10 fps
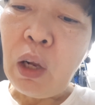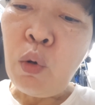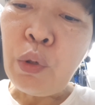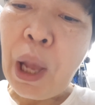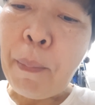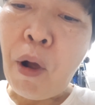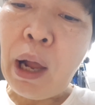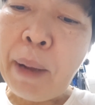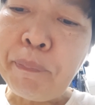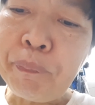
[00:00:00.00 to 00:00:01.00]
ลูกใหญ่พอ
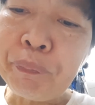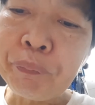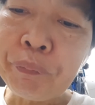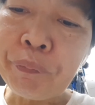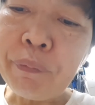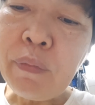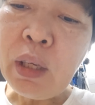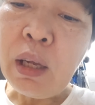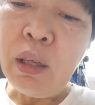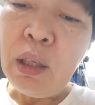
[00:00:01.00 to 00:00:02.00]
คำ
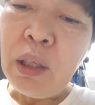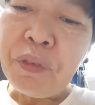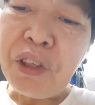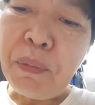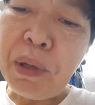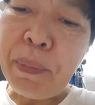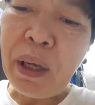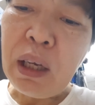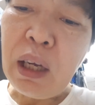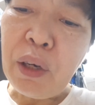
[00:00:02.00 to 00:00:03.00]
นี่จะมีพริก
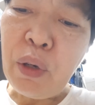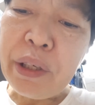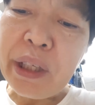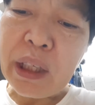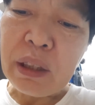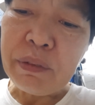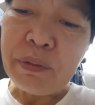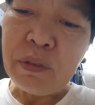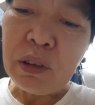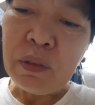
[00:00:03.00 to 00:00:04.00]
เกลือด้วยนี่
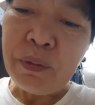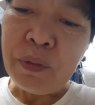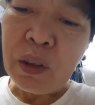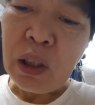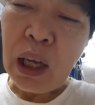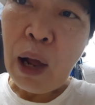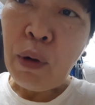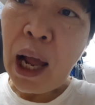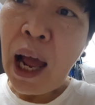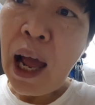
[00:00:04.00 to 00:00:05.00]
เข้า
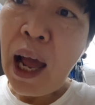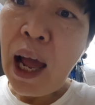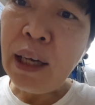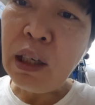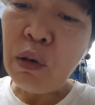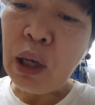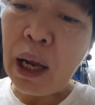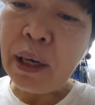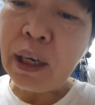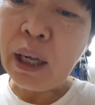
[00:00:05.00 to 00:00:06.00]
กัน เข้ากั
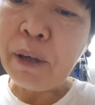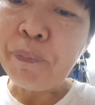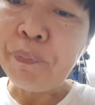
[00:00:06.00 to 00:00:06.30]
นนะคะ